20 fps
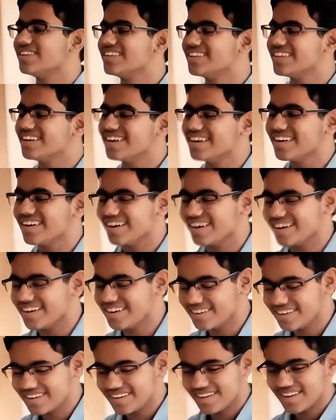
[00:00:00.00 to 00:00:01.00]
ట్రై చేస్తే
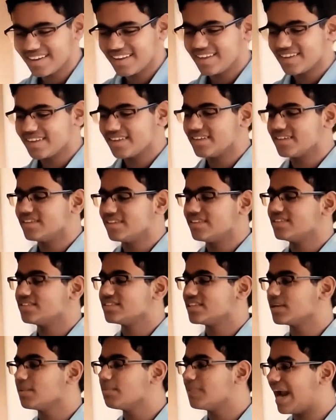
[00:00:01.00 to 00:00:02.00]
కాళ్ళు
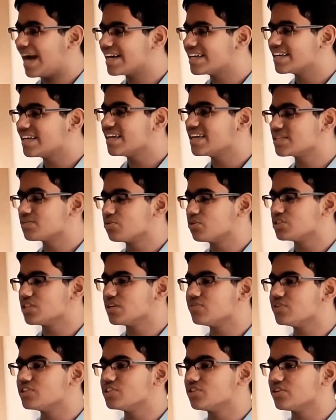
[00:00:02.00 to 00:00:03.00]
చేతులు పైకి
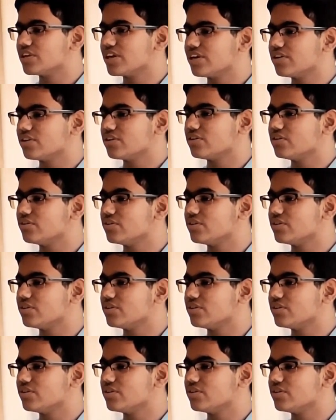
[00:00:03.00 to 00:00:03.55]
లేచిపోయేవి